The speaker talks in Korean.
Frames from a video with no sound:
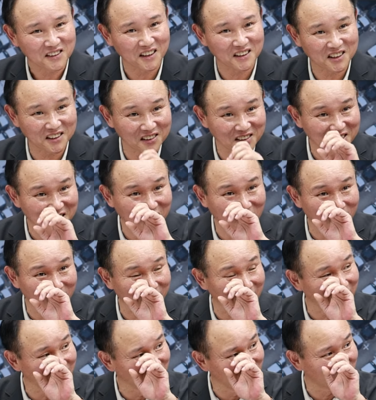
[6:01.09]
사실은
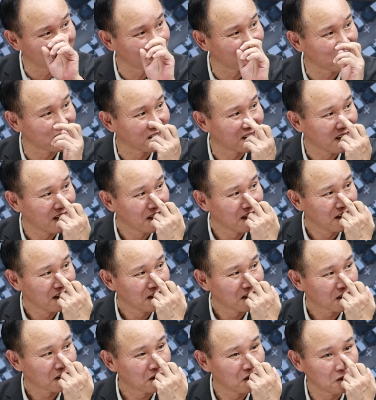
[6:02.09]
특허라는 거는
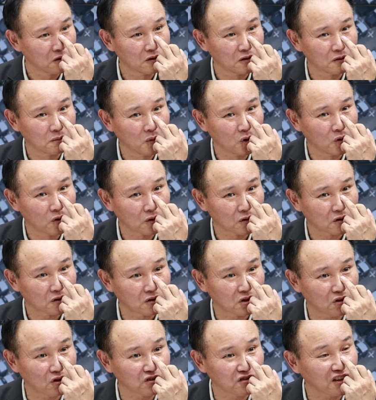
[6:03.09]
그 뭐
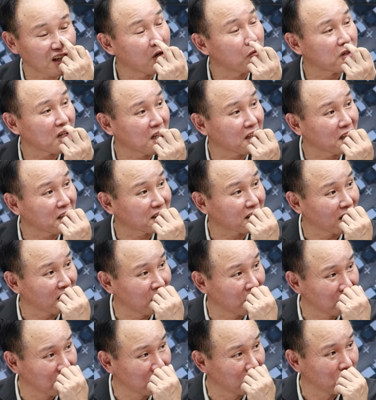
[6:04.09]
특허 싸움을 하기에
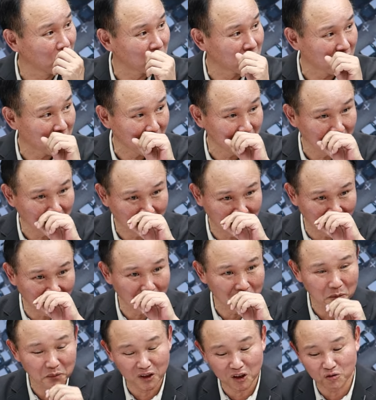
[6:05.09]
딸려 있는 거잖아요. 그
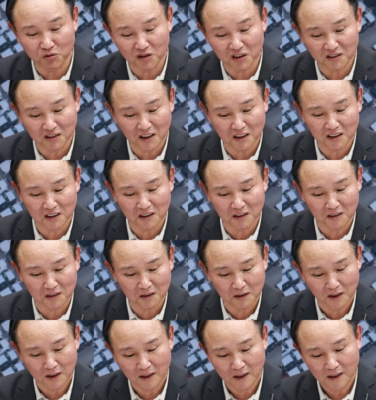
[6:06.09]
다음에 미국이
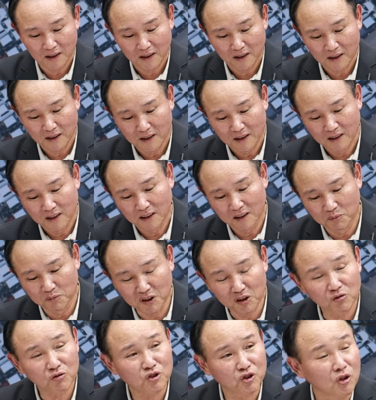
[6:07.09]
사실은 그
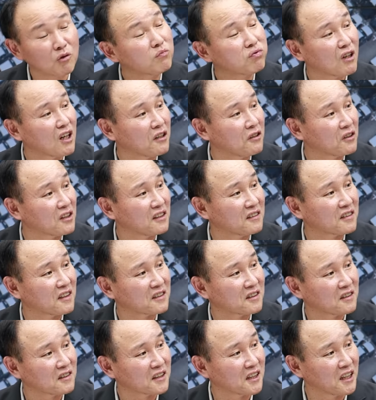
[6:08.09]
미국 정부가 여기에
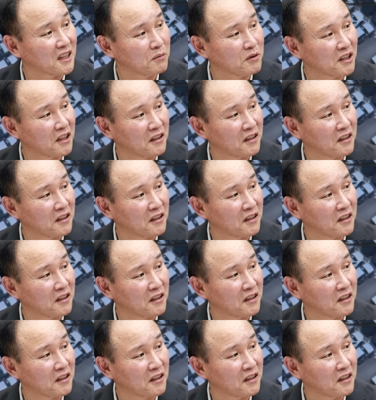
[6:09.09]
사실은 개입이